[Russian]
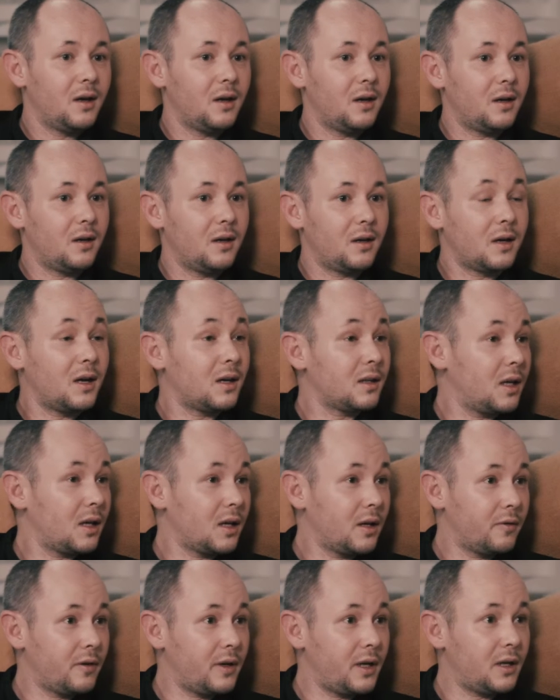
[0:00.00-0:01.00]
Э, когда
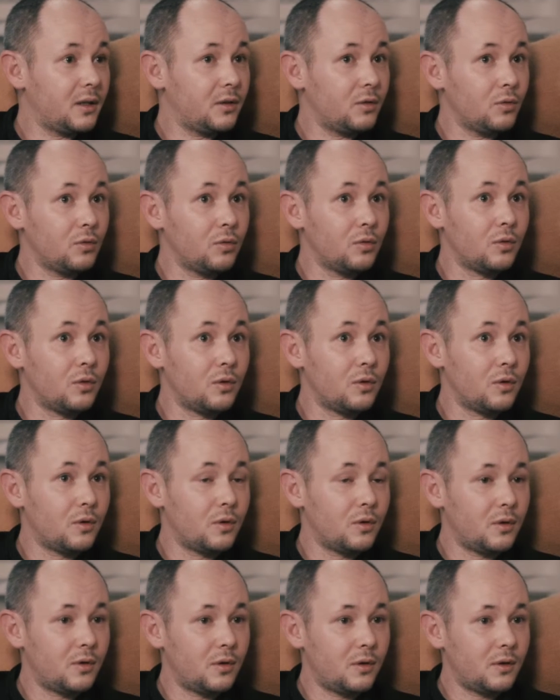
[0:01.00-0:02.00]
говорят
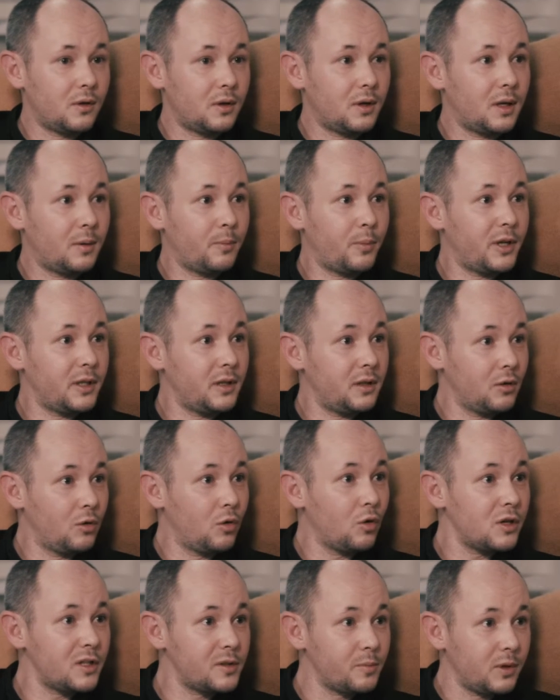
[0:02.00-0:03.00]
о компании
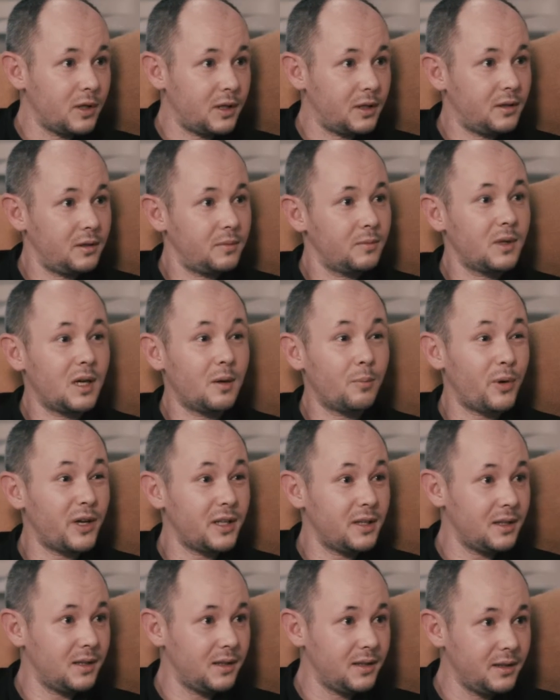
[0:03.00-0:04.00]
Goldsblatt,
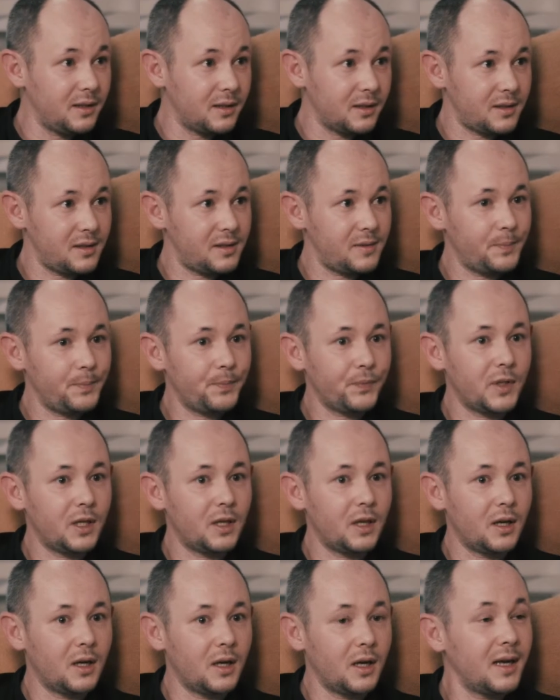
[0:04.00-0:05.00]
компании Leadings,
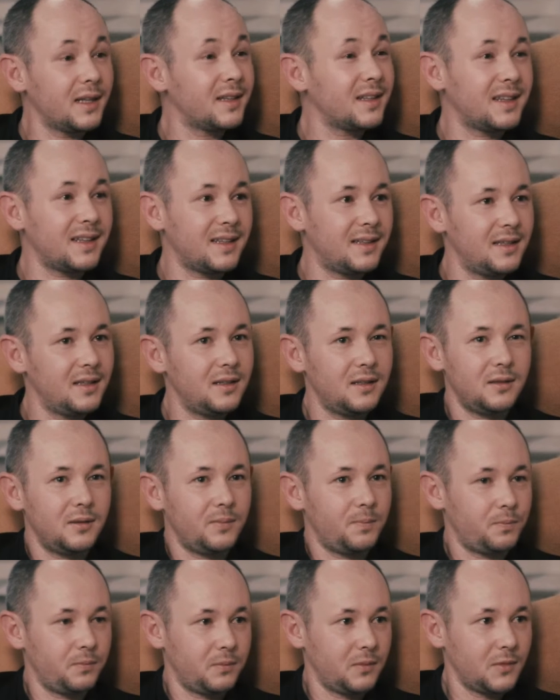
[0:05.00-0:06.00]
э, это
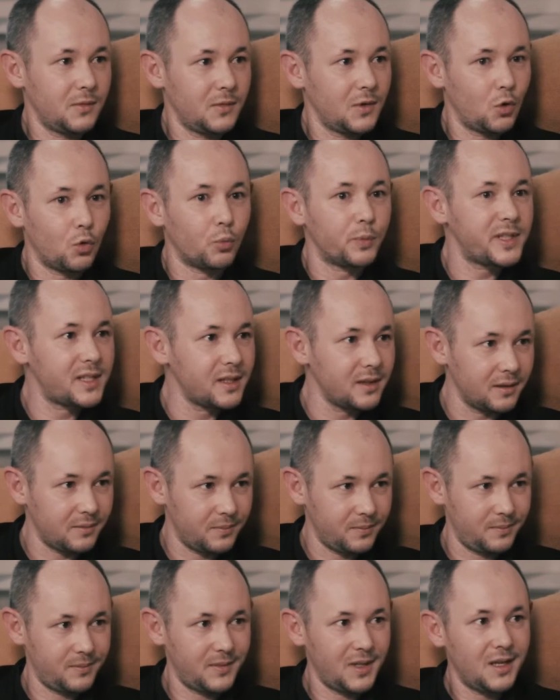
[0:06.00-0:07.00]
такие купцы,
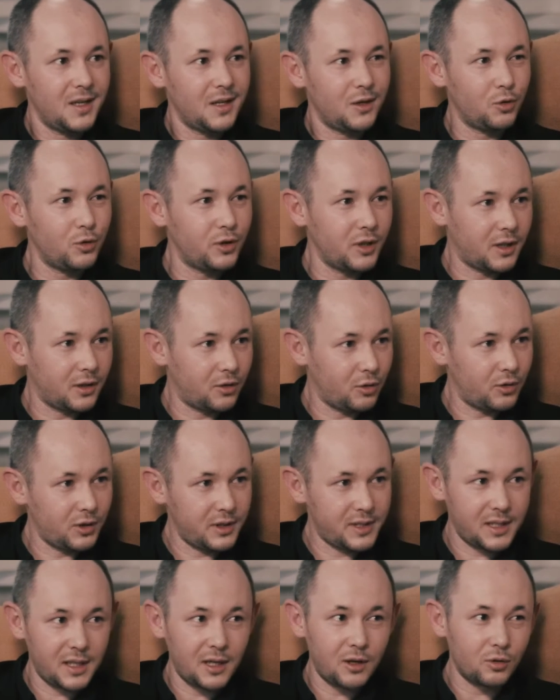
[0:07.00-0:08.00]
люди,
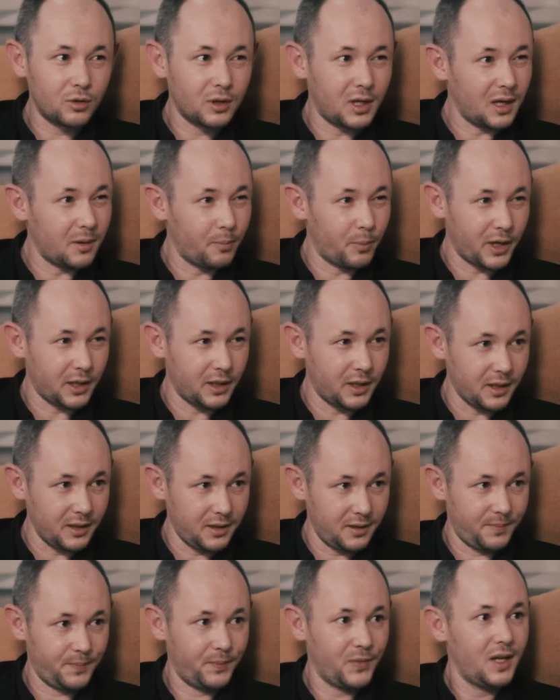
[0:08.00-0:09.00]
которые знают, как
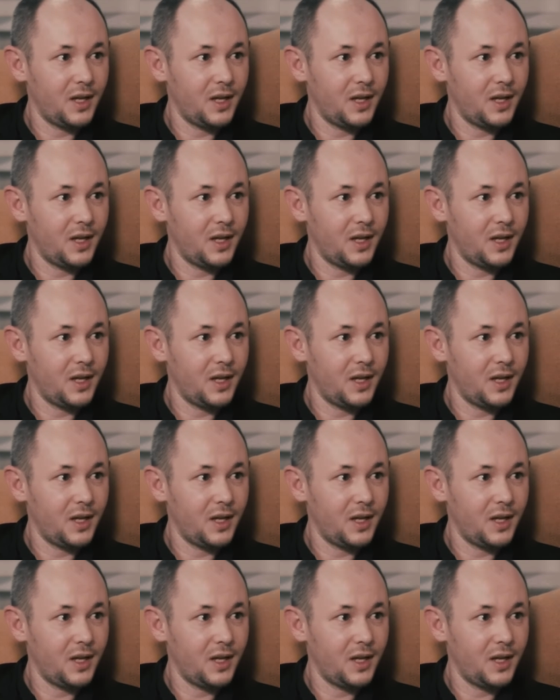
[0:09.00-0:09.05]
продать.